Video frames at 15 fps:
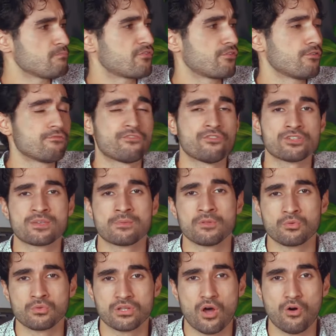45
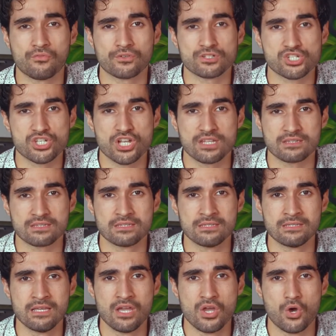Minuten
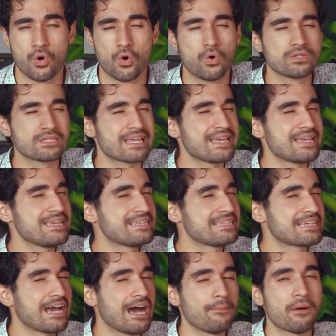aufgestanden und
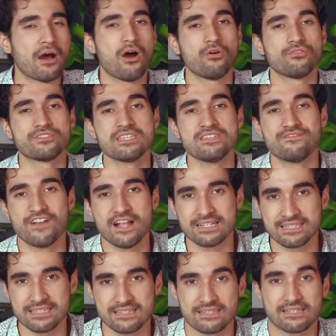ich kam auf die
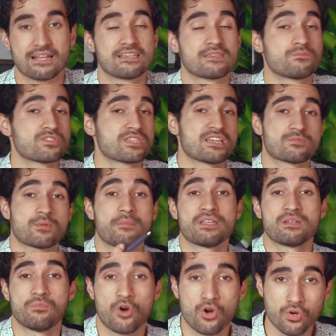Welt nicht klar. Ich muss erstmal
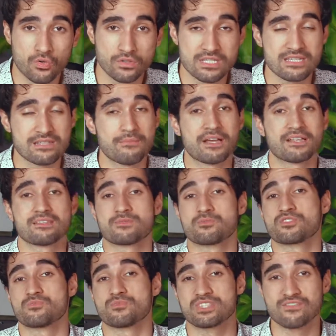meine Morgenroutine machen, ich
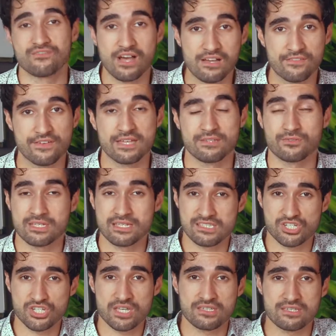muss ein bisschen wach werden und
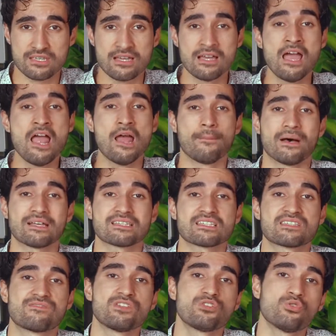jetzt stehe ich hier, mache
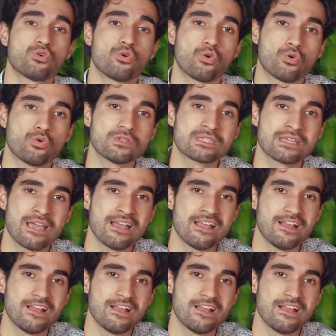das Video und